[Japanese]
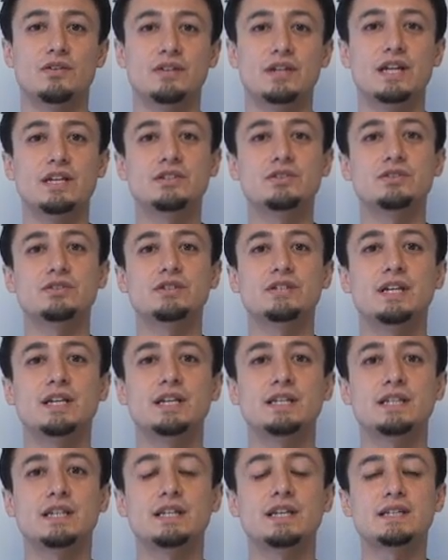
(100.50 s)
練習し
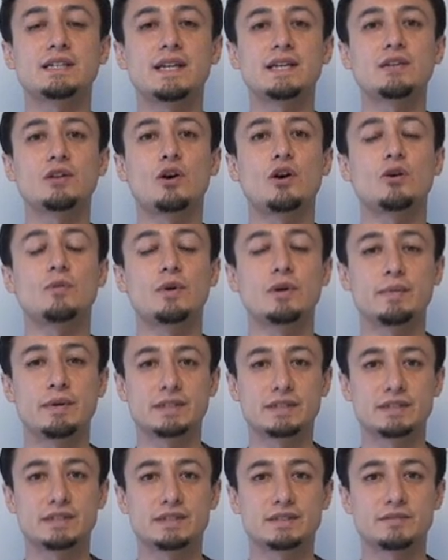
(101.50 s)
ていただきたいと思い
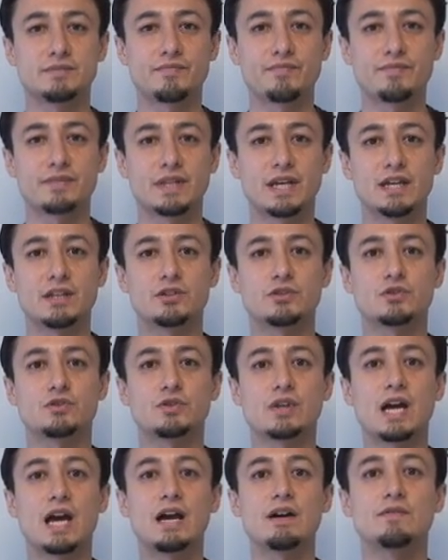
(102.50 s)
ます。Okay,
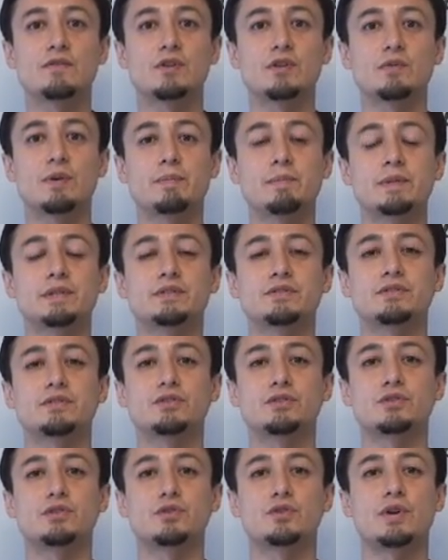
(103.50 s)
travel はまず
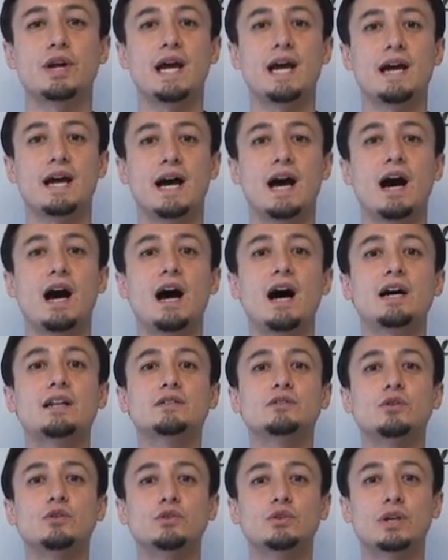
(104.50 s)
tra、
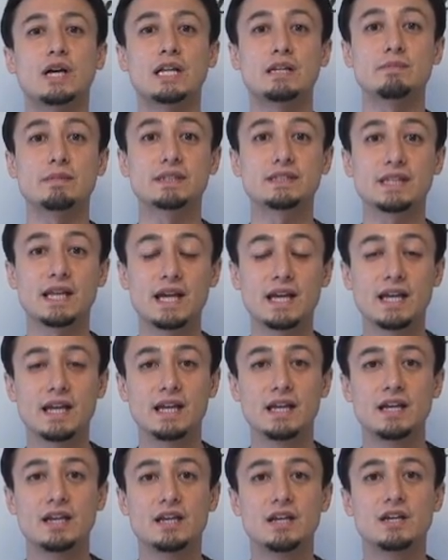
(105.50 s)
R の音がありますね。
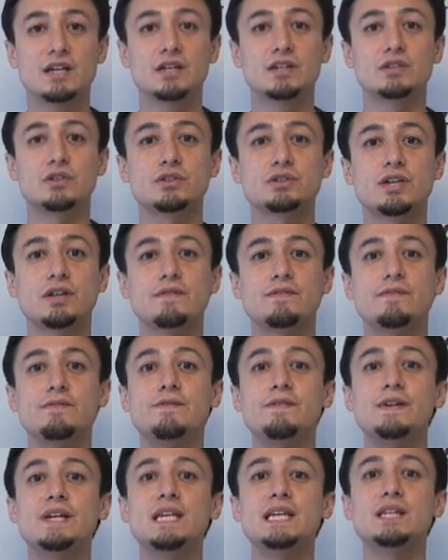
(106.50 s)
そして
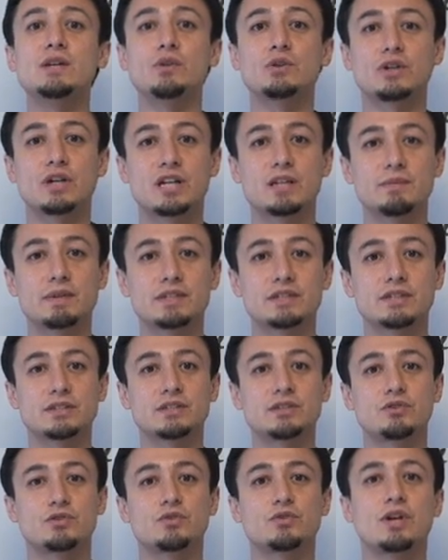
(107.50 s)
V の音がありま
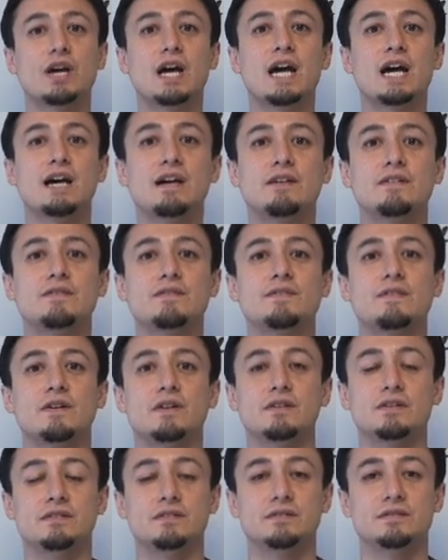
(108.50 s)
す。
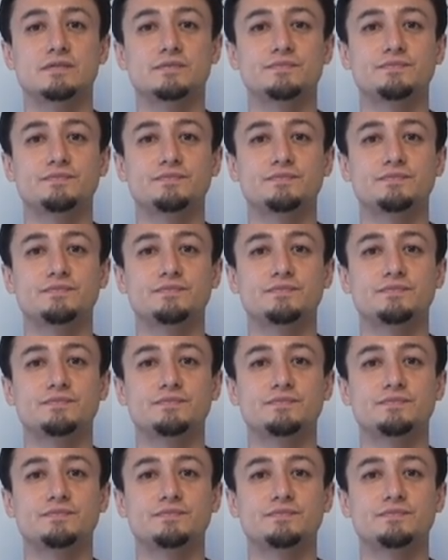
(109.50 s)
travel。